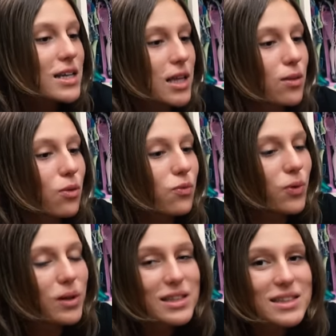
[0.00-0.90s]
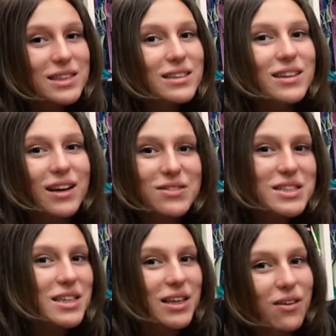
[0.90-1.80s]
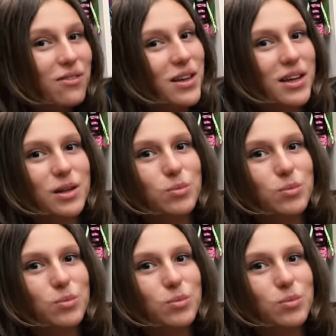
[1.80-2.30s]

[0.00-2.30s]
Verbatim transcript: зато волосы нравятся, я уверена,